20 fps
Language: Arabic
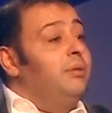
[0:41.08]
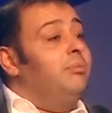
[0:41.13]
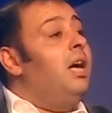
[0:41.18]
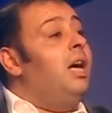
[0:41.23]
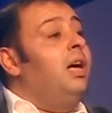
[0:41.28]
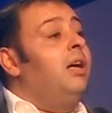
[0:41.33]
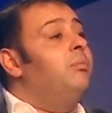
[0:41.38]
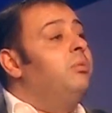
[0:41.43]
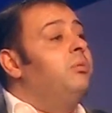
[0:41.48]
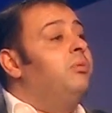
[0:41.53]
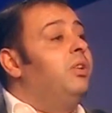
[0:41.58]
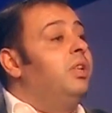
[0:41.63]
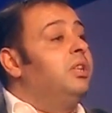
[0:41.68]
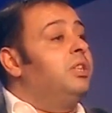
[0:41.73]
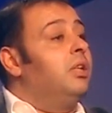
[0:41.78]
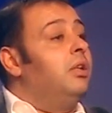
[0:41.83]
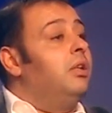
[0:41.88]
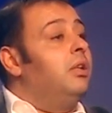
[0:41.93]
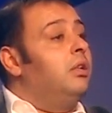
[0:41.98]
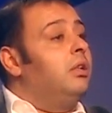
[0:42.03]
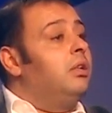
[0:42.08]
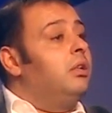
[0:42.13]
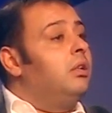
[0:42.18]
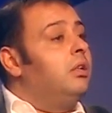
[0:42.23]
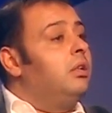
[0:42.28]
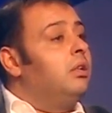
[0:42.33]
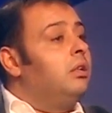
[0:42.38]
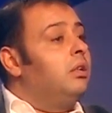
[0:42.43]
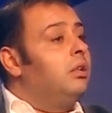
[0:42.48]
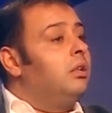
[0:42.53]
اي ما احب المفاجاه طب انت
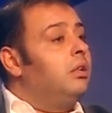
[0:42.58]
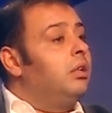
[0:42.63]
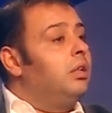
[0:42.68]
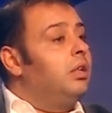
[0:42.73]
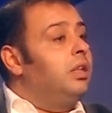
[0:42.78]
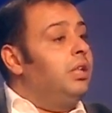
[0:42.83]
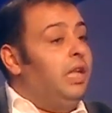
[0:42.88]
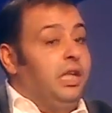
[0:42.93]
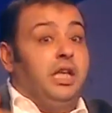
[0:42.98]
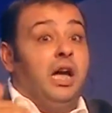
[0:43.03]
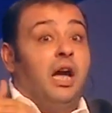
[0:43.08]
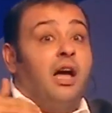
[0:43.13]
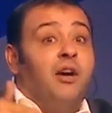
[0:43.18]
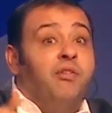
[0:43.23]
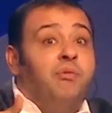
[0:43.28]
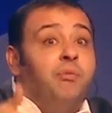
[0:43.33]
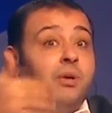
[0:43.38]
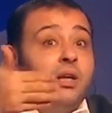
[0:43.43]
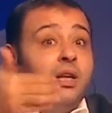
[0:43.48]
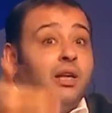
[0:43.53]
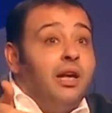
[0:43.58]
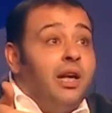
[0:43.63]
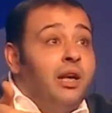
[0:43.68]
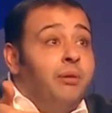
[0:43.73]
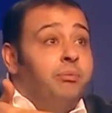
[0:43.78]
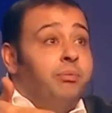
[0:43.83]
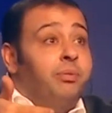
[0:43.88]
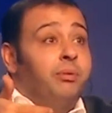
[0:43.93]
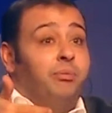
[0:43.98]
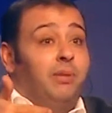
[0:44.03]
بتخاف من الانتظار يعني اخاف من
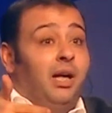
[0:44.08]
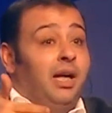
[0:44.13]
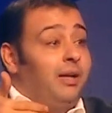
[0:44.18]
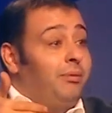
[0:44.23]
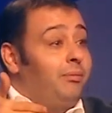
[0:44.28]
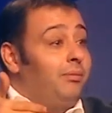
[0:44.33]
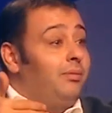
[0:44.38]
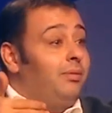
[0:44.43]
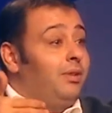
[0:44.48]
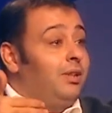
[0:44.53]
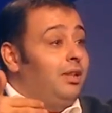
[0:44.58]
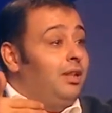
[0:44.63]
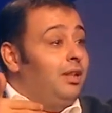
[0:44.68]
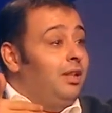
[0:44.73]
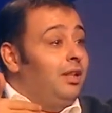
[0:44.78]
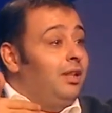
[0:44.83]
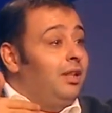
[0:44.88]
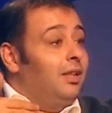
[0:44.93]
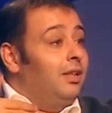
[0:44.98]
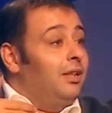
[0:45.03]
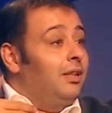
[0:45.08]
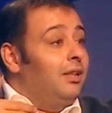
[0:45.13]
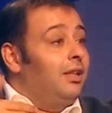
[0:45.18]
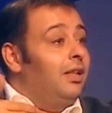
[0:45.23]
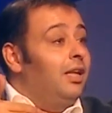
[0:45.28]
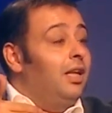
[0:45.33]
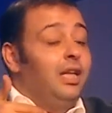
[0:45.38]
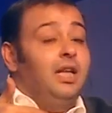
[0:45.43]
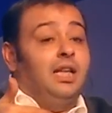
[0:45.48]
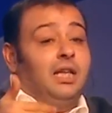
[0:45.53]
الغيب ما خاف من كلنا بنخاف
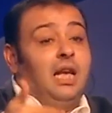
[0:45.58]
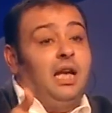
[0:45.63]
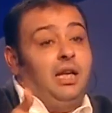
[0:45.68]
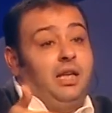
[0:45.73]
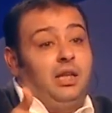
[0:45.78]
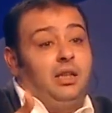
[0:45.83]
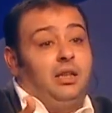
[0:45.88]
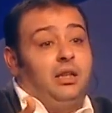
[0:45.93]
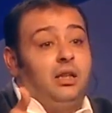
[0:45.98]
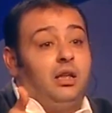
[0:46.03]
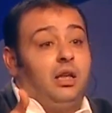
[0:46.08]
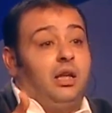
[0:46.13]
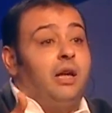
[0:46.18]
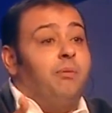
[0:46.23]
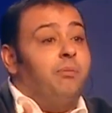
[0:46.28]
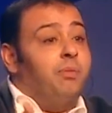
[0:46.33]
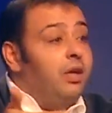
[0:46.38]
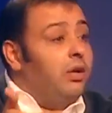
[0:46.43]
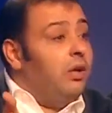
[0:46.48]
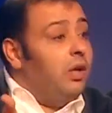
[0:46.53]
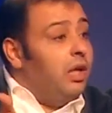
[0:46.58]
من الغيب إيه لا يعني الغيب